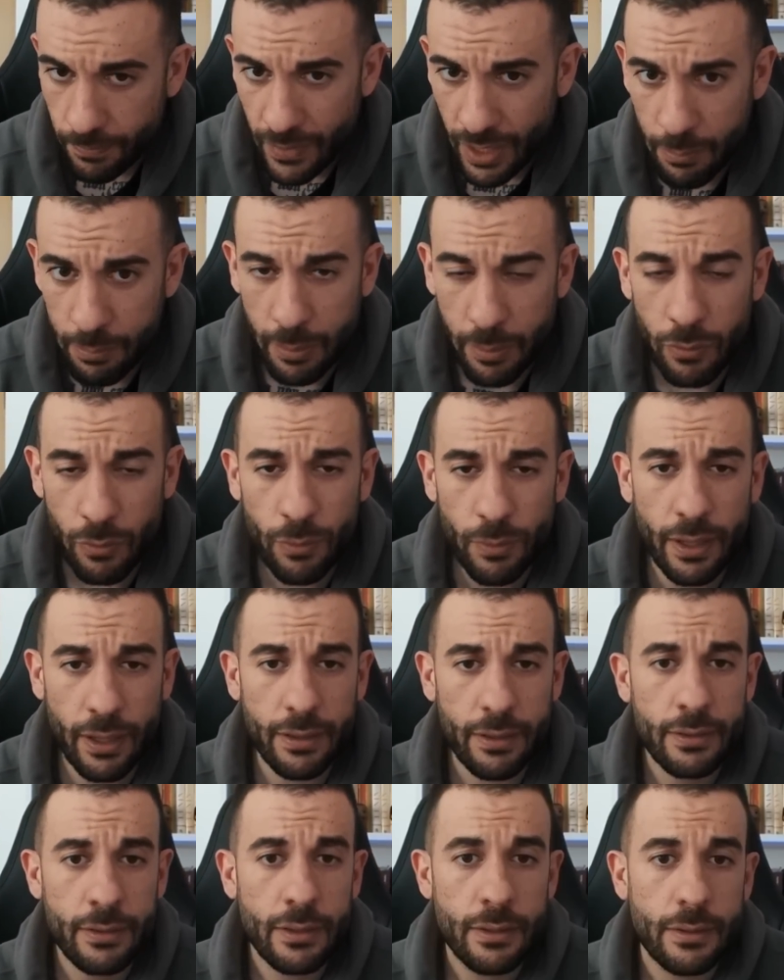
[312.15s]
En primer
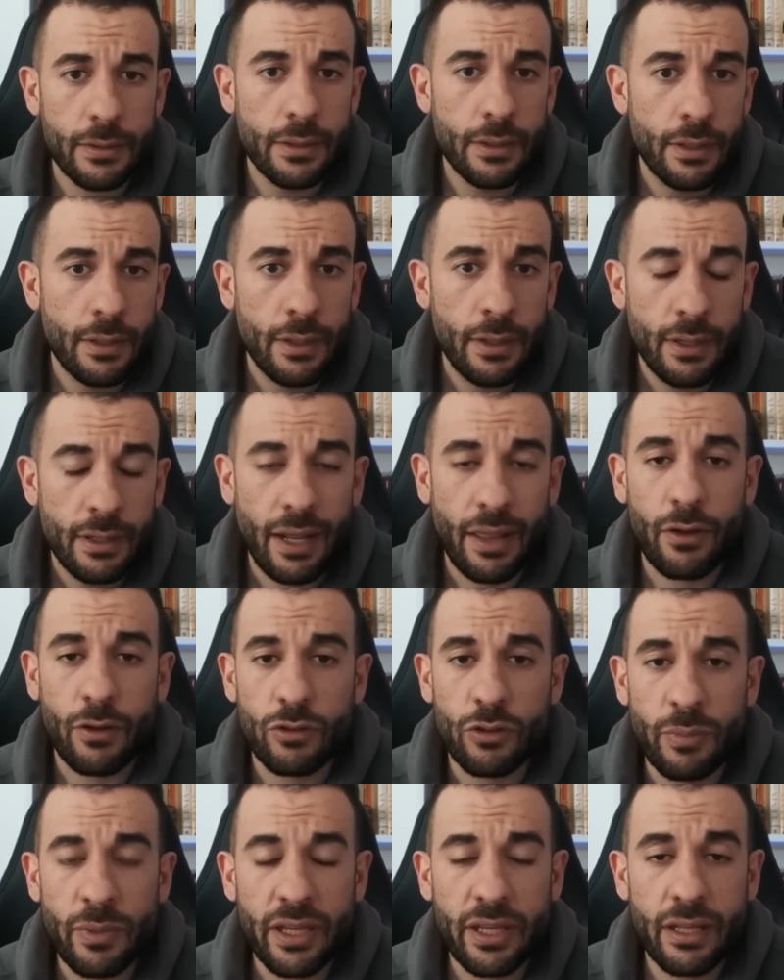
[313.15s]
lugar, la
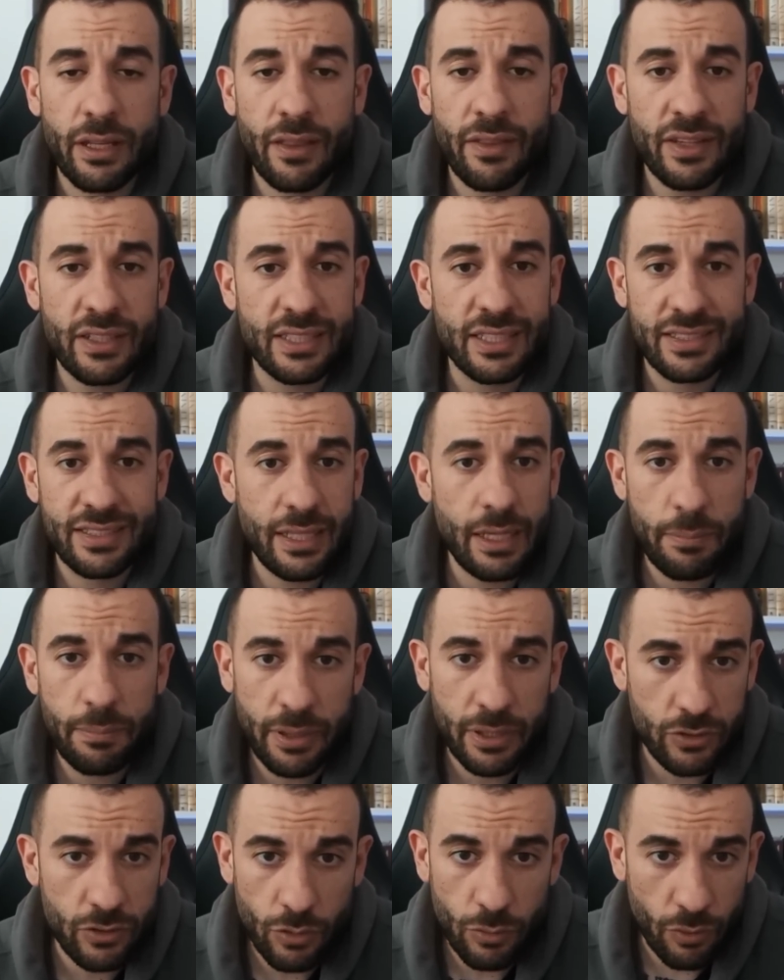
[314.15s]
dicotomía izquierda-derecha siempre ha
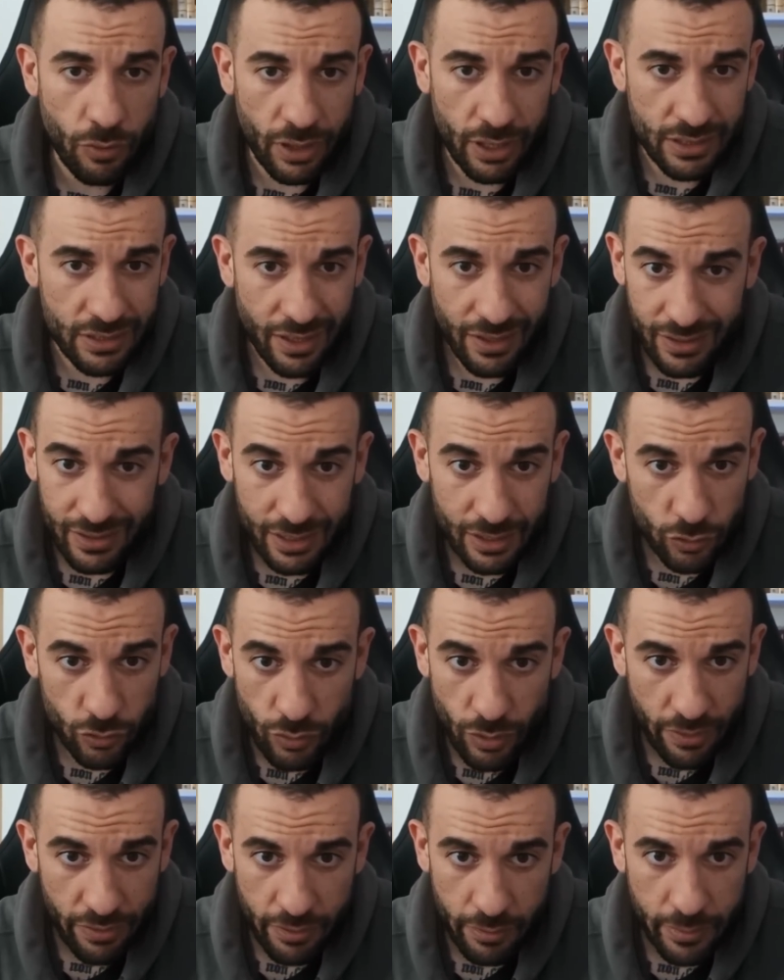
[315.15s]
sido burguesa desde su
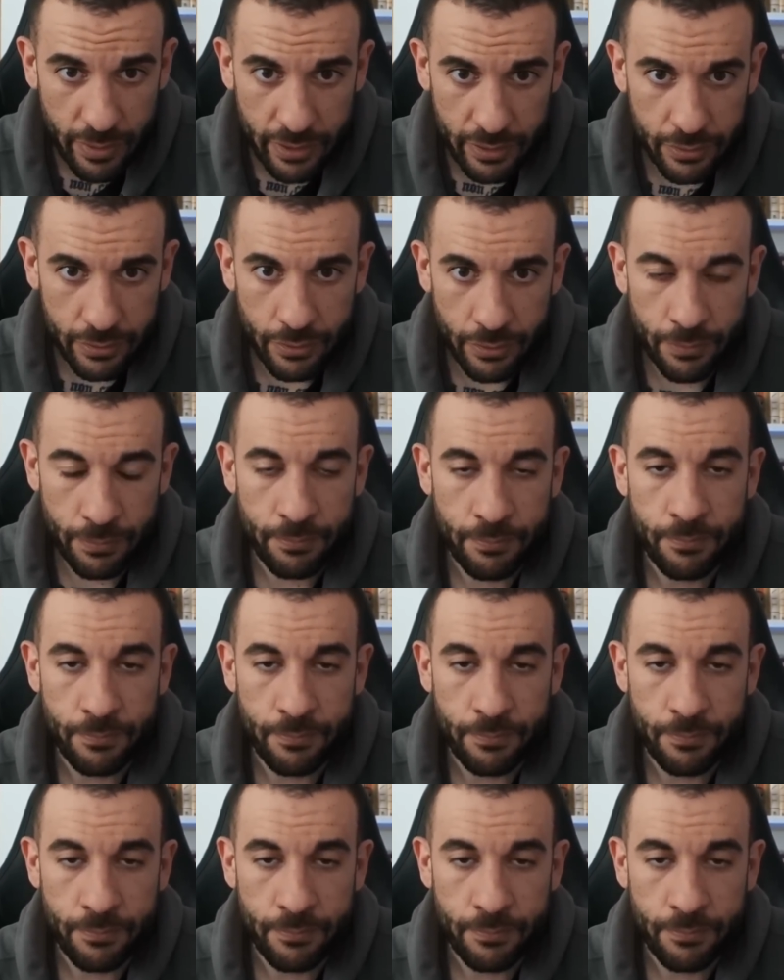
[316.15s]
nacimiento.